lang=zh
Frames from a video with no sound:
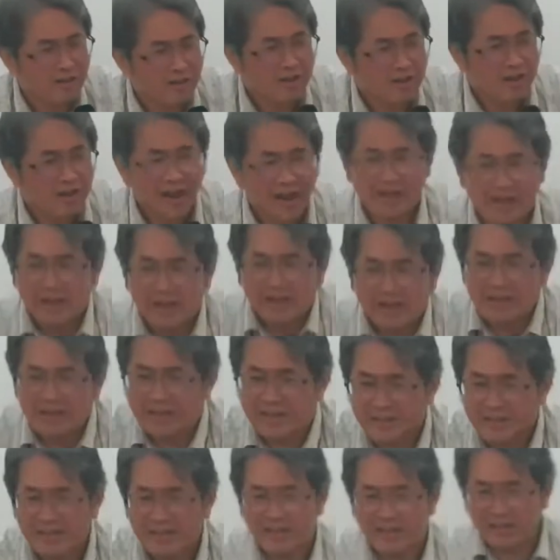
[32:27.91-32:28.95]
哎，你
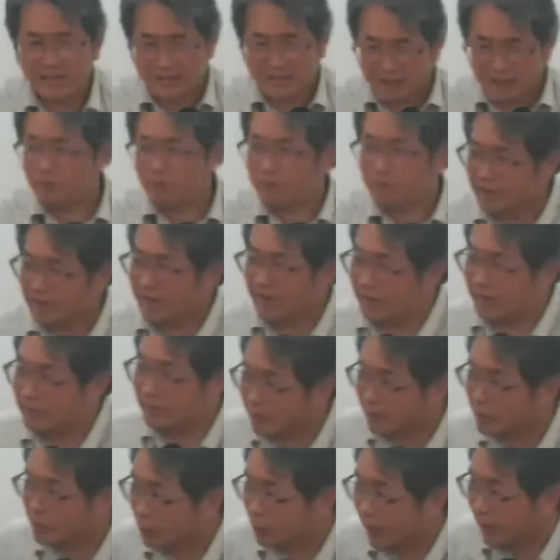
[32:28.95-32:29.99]
你你的真的很辛
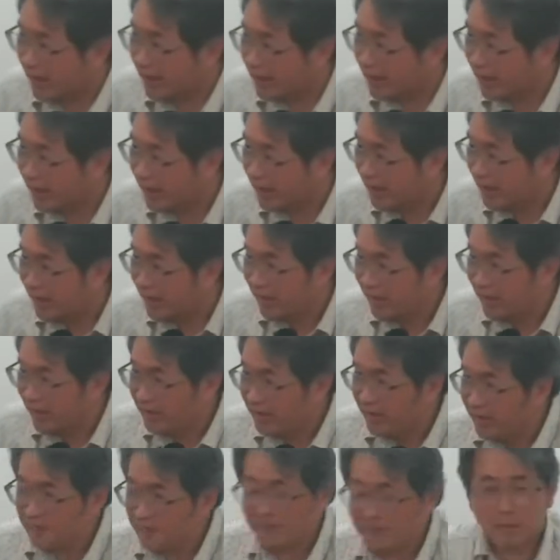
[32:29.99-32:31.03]
苦嘞，可
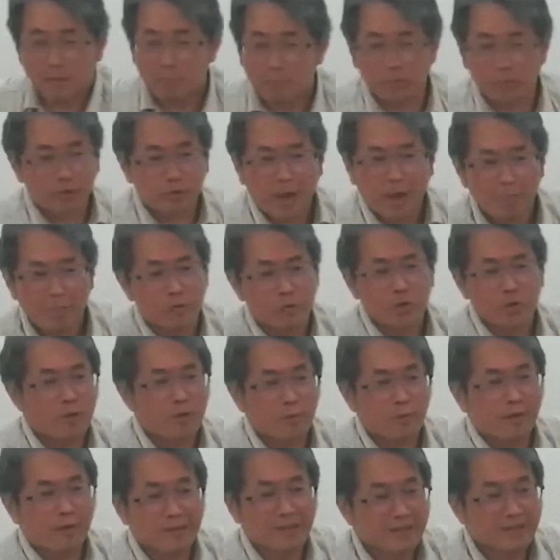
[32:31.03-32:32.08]
是他不他不愿
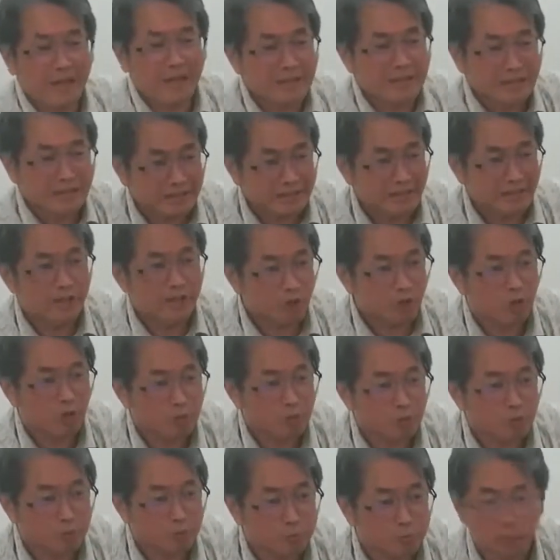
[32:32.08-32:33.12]
分担你的痛
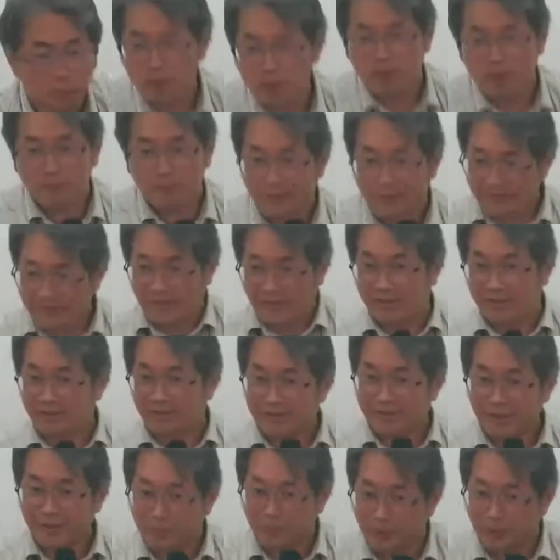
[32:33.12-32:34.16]
苦，不愿分担你的辛
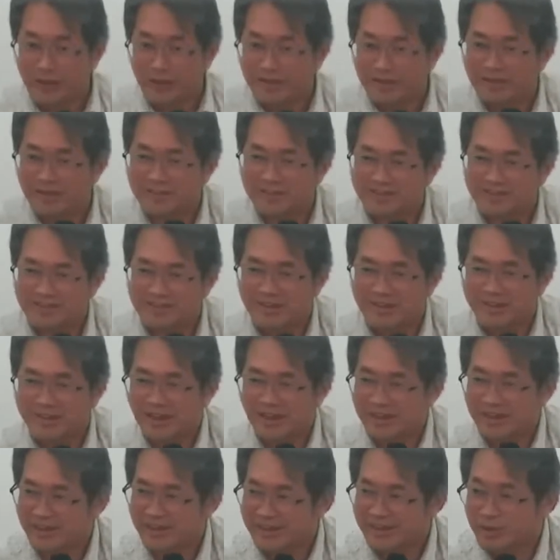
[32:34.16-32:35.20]
苦，但是给你
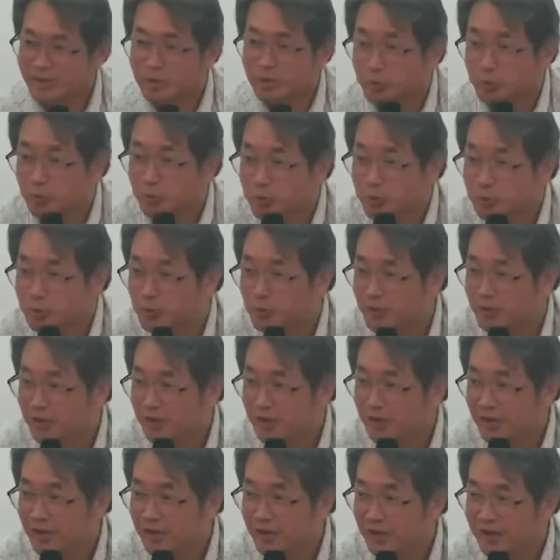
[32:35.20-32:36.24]
一个图，
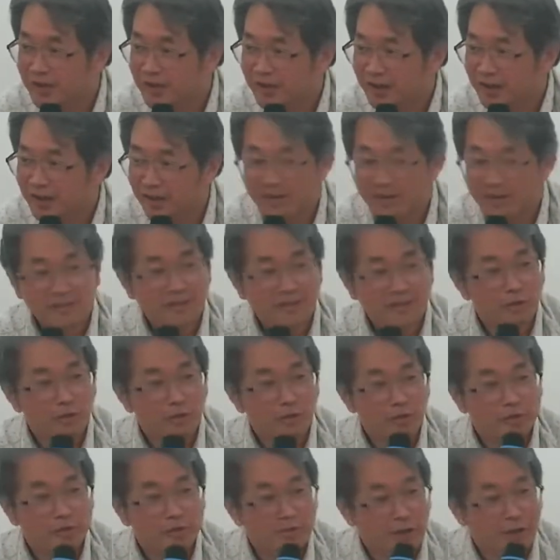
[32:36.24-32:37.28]
哎，你真的会
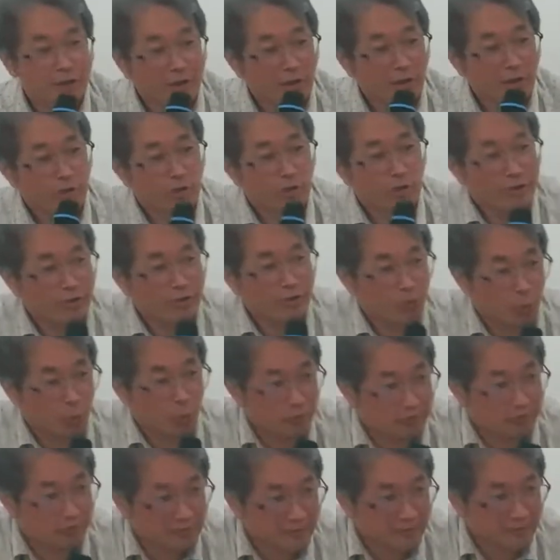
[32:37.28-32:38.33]
想要摔手
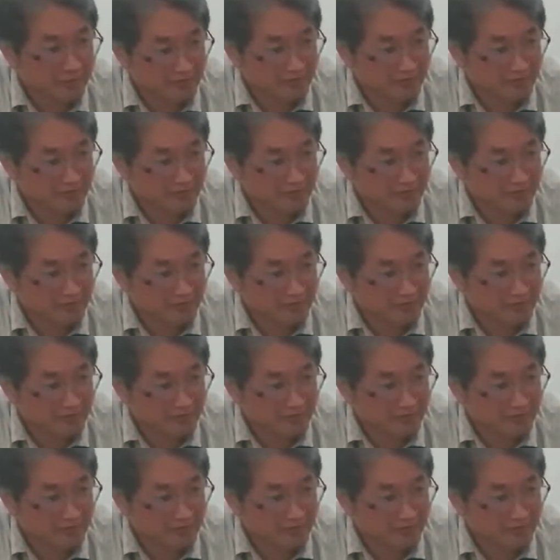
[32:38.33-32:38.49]
机，你知